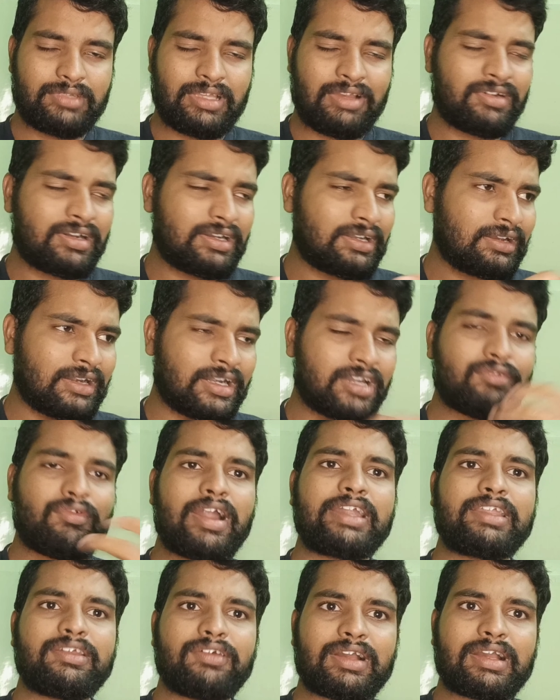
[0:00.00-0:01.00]
ఏమంటారంటే
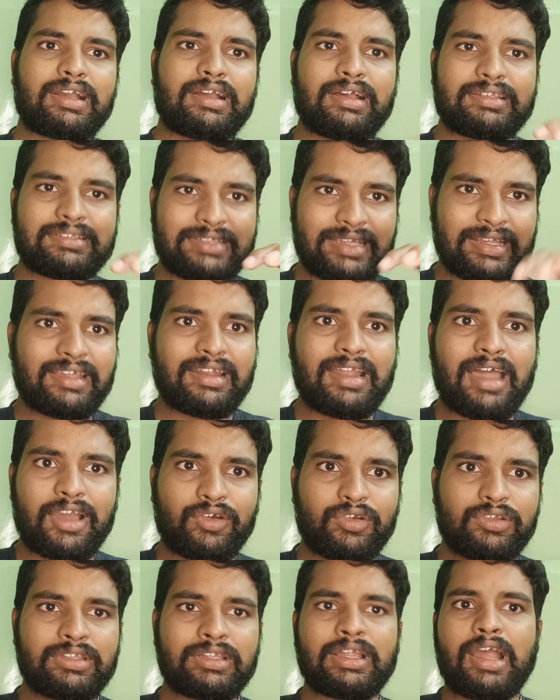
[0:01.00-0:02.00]
వాటి యొక్క
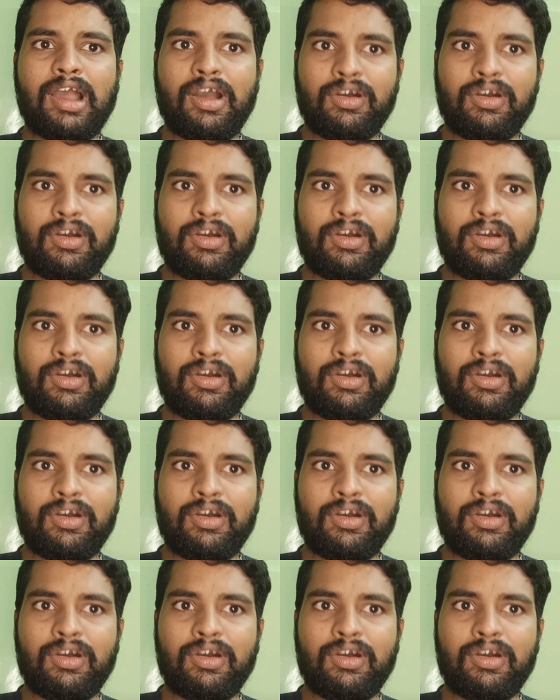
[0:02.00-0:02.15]
శరీరాకృతిని